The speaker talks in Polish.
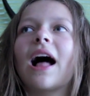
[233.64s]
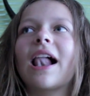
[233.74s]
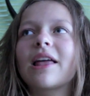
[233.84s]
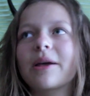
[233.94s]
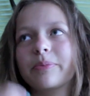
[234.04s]

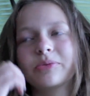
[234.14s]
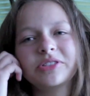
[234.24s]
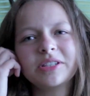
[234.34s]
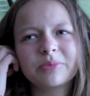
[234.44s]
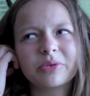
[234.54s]
Ale
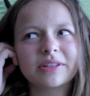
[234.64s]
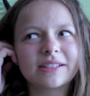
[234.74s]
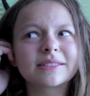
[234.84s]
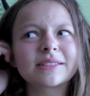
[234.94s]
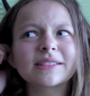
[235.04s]
później było
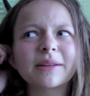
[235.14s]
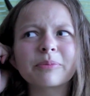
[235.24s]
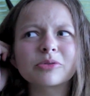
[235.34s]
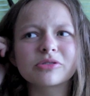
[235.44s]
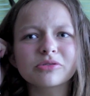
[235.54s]
na
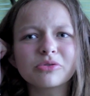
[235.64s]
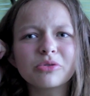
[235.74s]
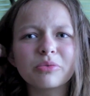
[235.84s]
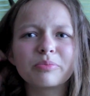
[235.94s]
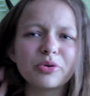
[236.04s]

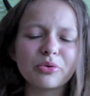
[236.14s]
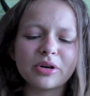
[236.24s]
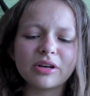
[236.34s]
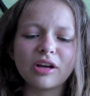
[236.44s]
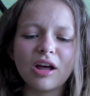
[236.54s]
początku
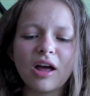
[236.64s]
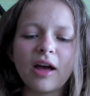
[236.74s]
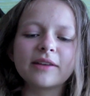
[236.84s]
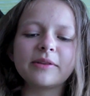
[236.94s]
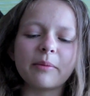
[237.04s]
były,
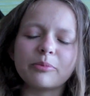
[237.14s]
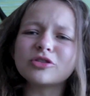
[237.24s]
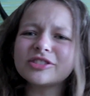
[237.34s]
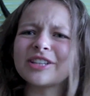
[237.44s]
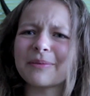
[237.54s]
nie
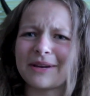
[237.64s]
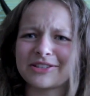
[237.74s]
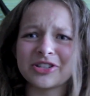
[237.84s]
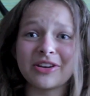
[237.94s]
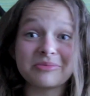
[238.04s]
było coś na
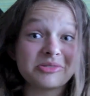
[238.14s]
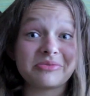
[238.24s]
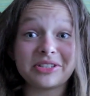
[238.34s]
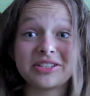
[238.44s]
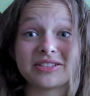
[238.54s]
plaży, nie wiem czy
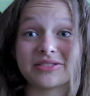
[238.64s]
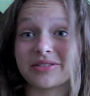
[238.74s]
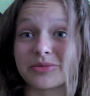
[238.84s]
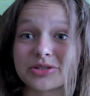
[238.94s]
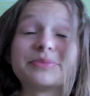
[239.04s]
wiecie co
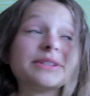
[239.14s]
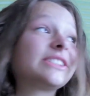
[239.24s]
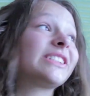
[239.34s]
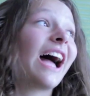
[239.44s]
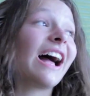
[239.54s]
to może
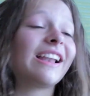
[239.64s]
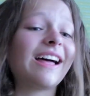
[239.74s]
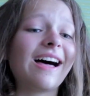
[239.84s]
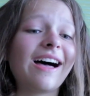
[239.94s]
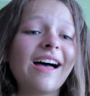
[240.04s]
być, ale